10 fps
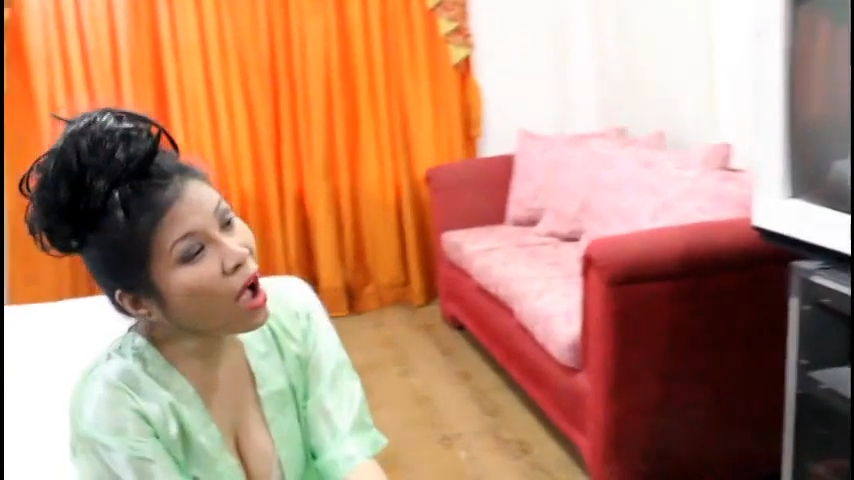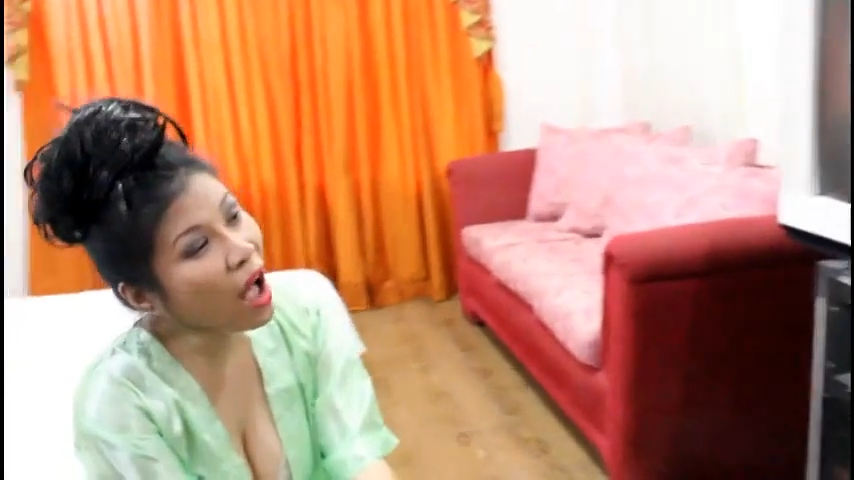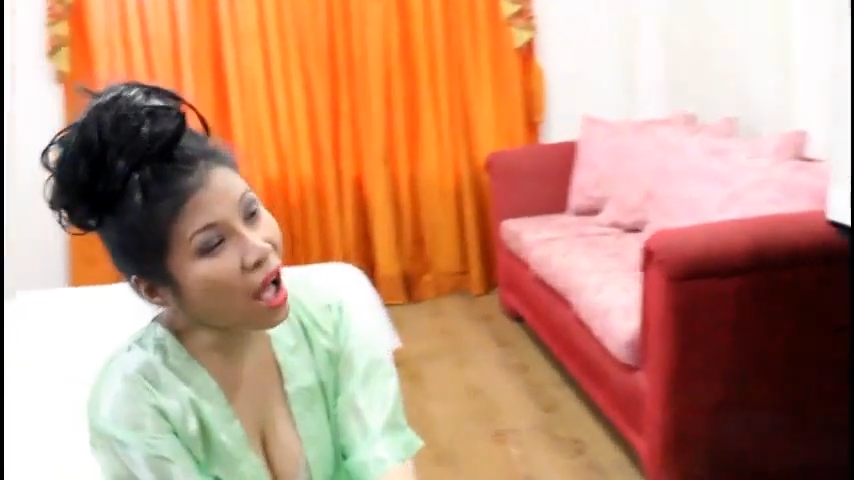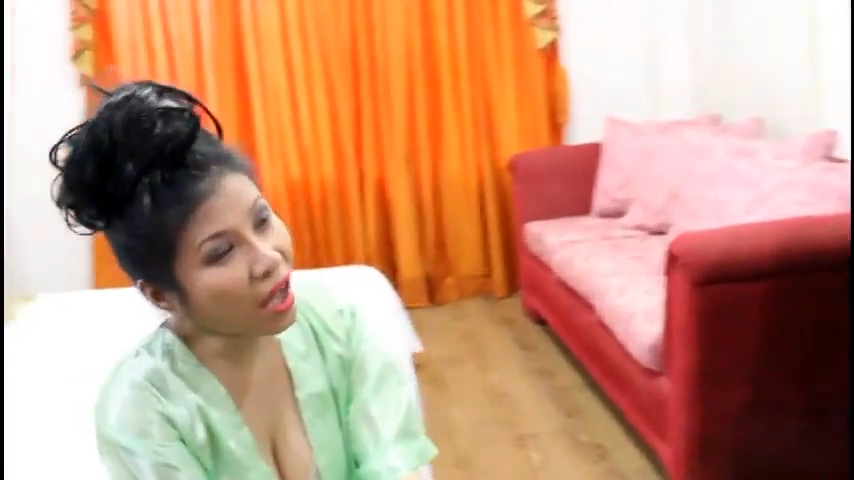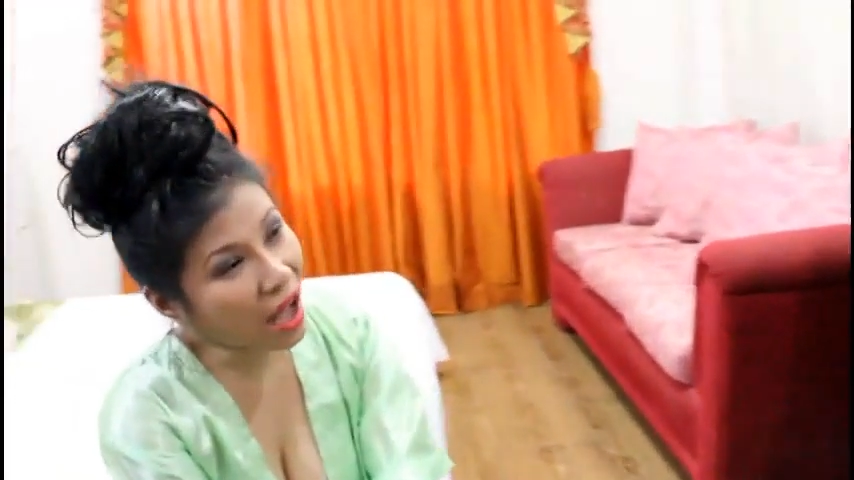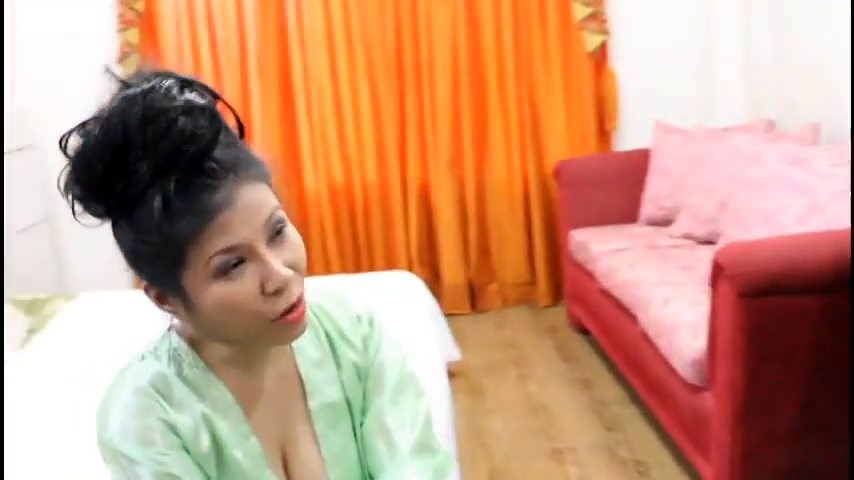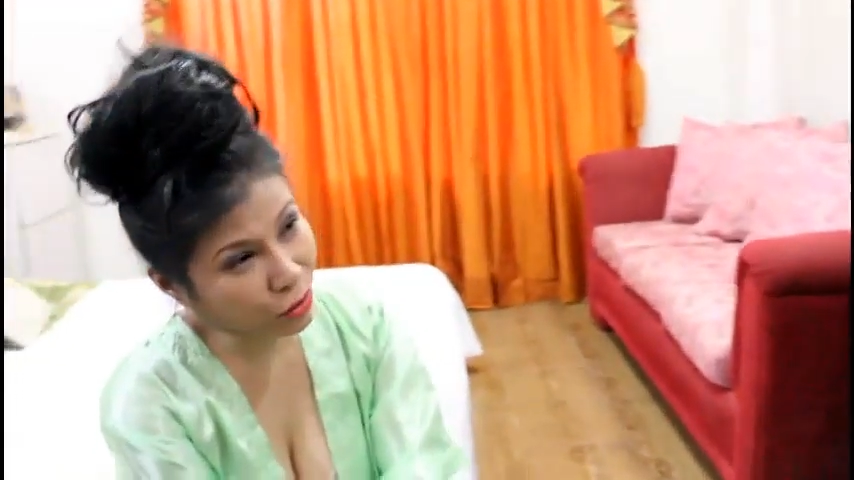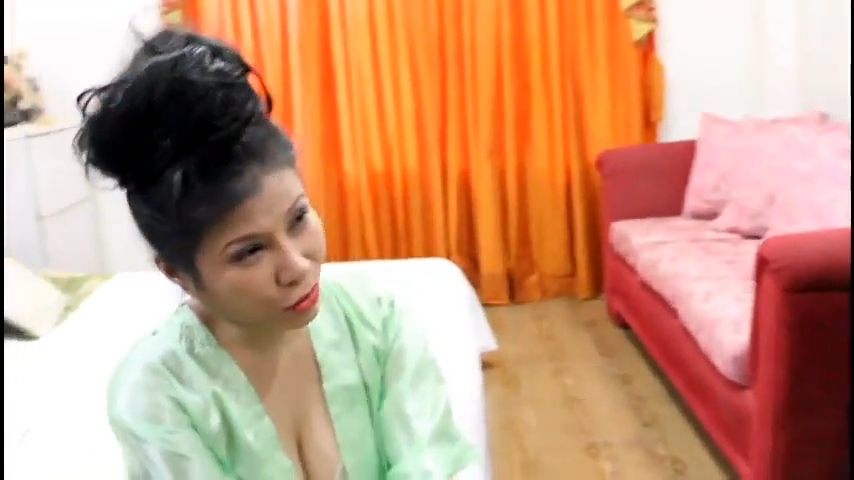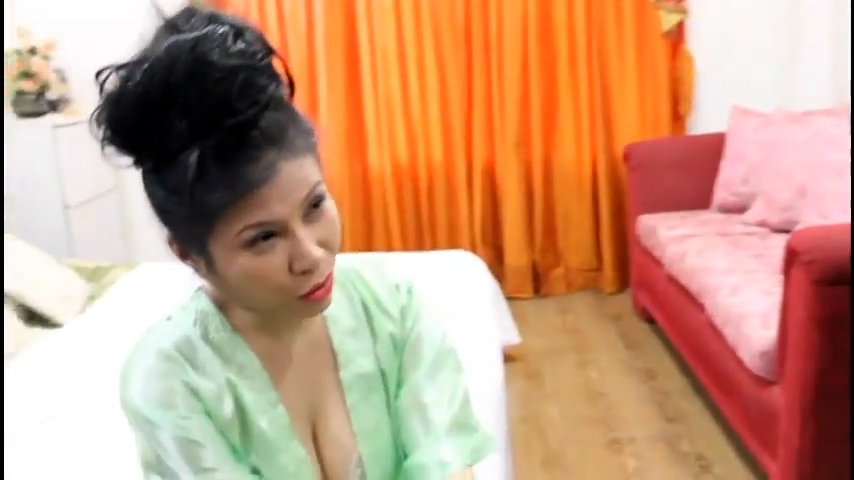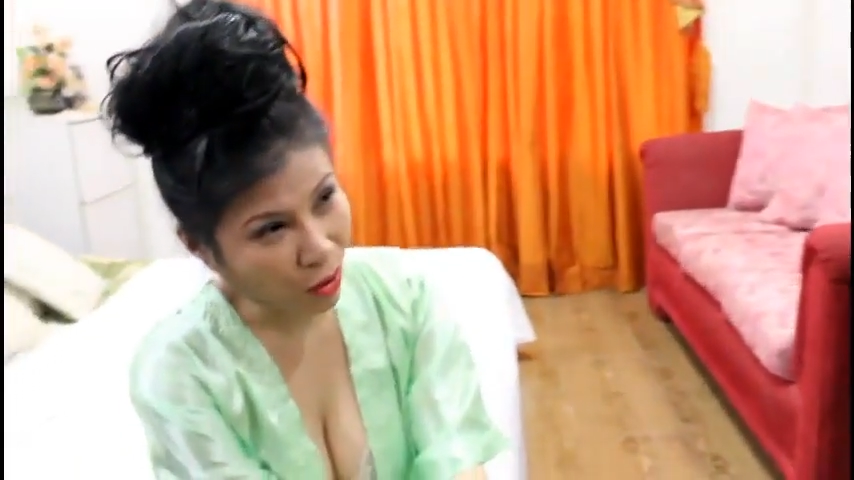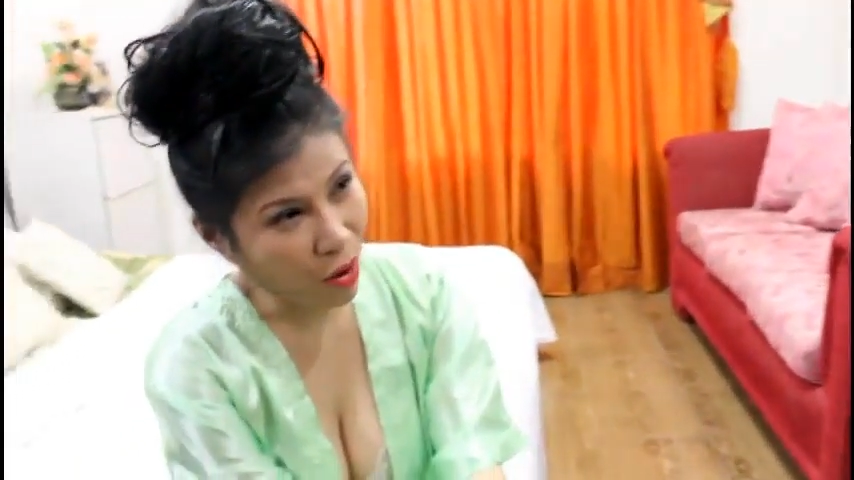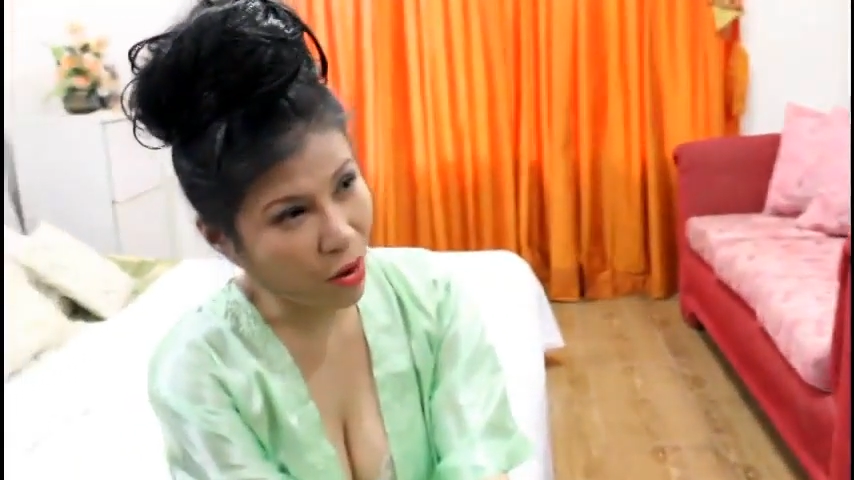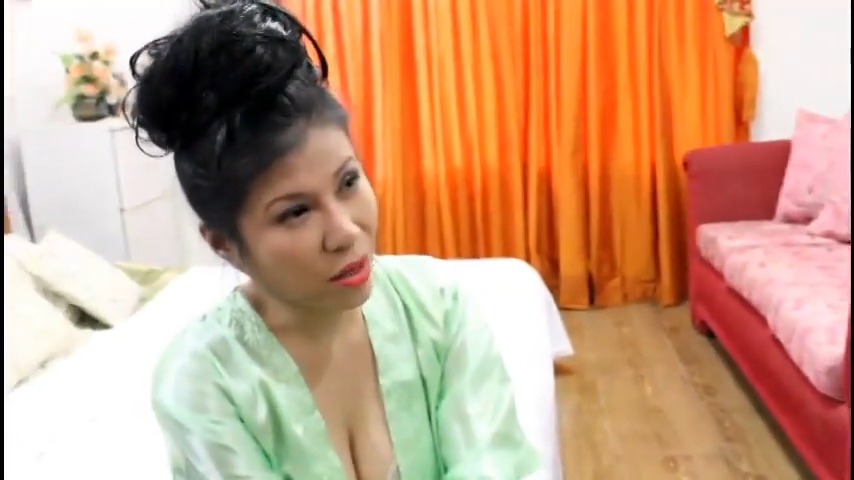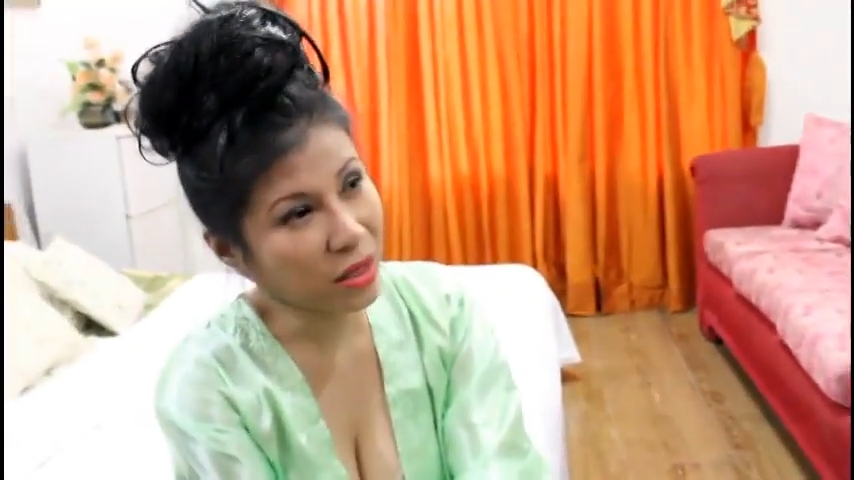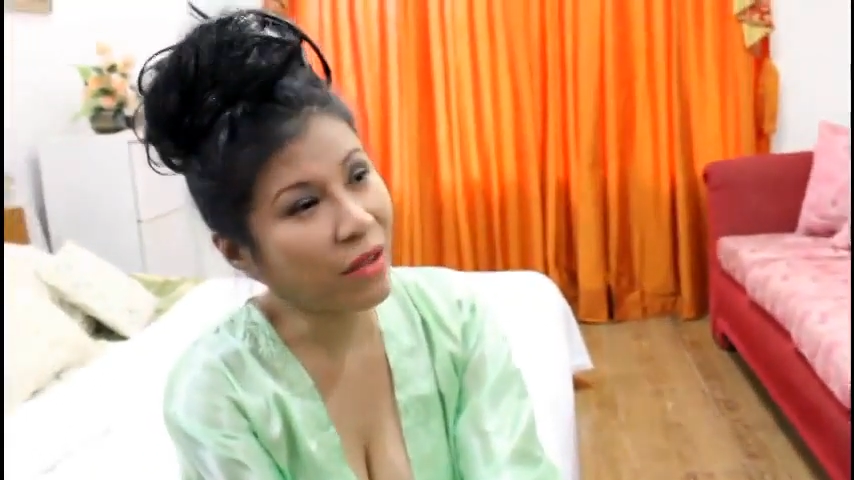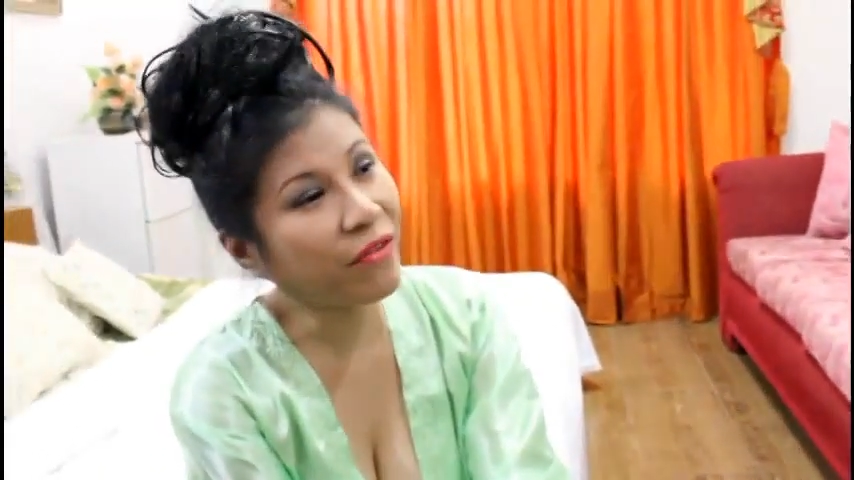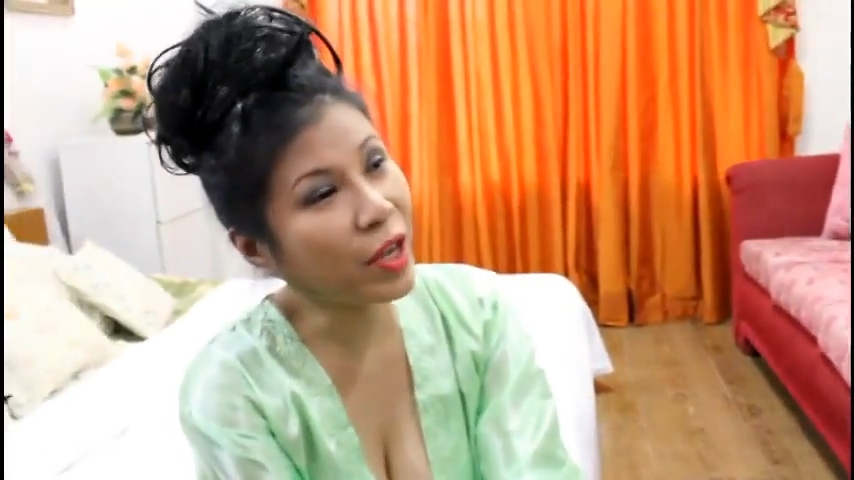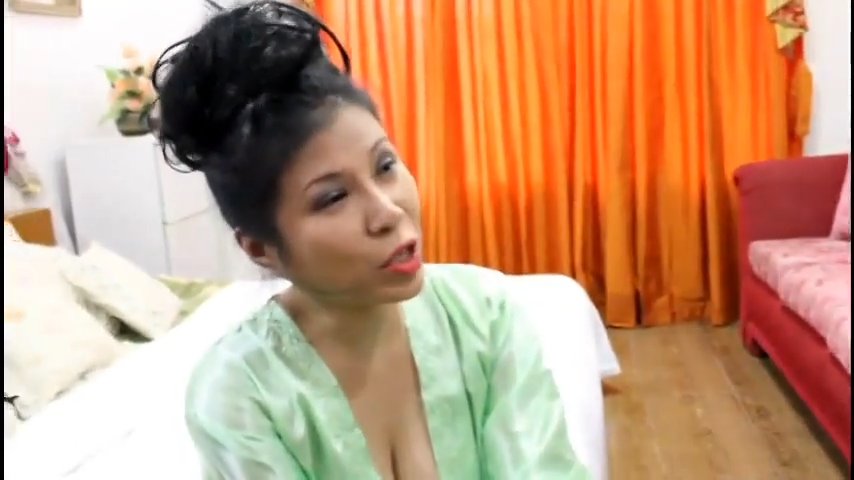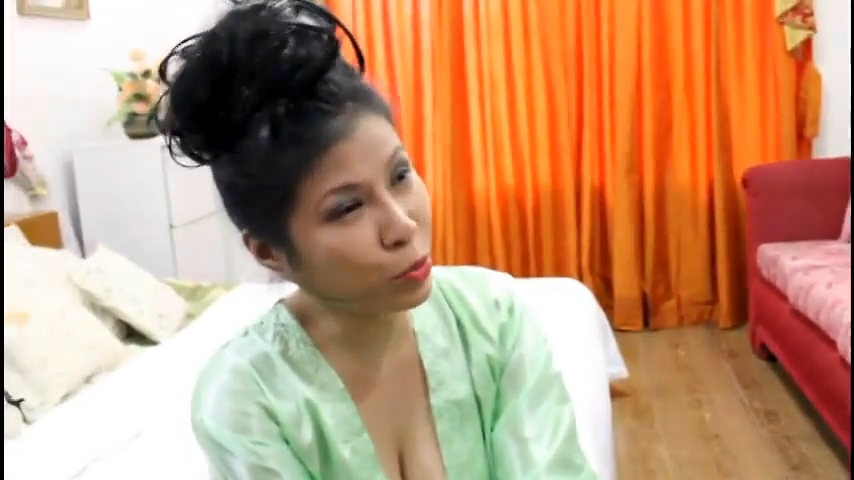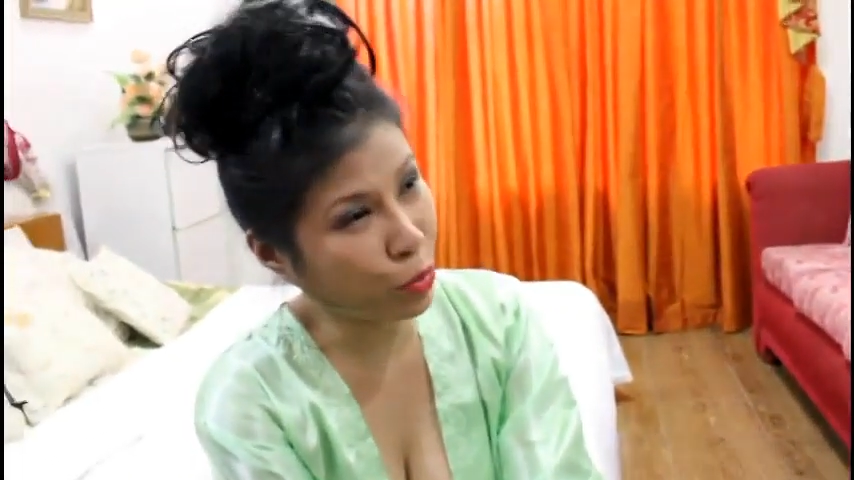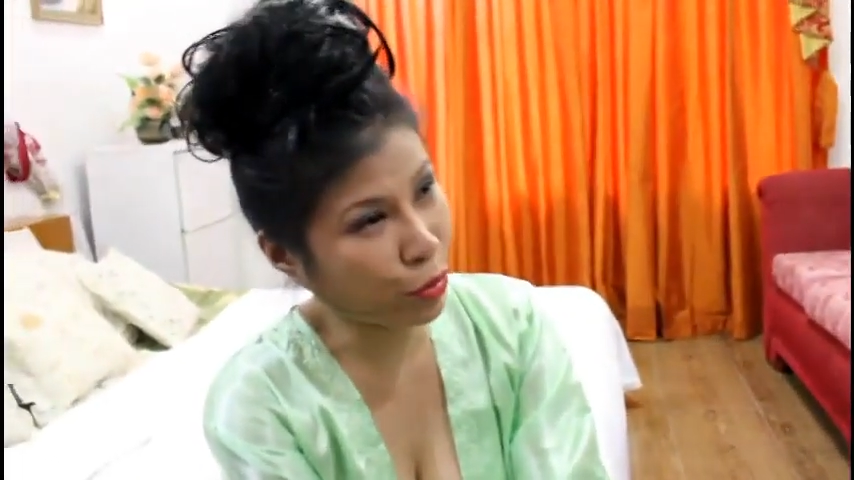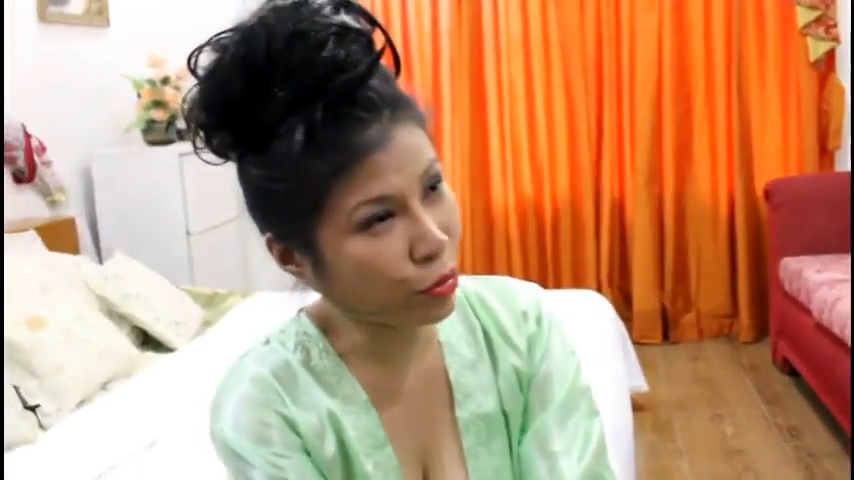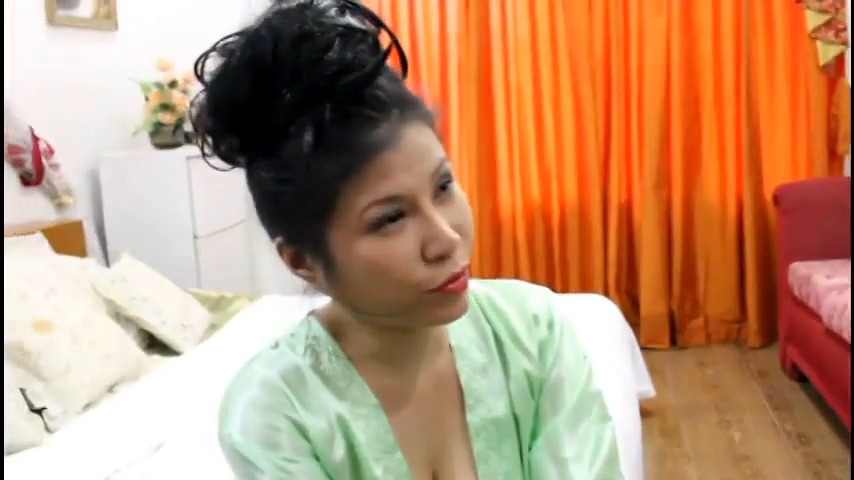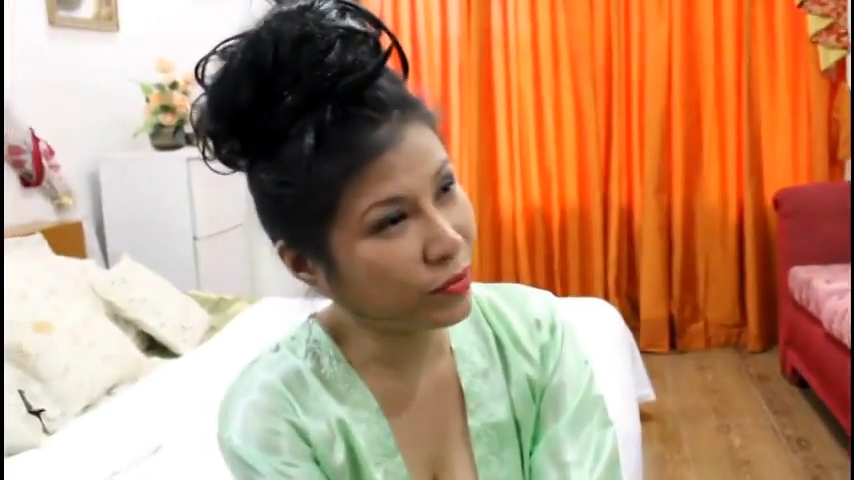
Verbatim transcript: you know? siguro masabi niya, well,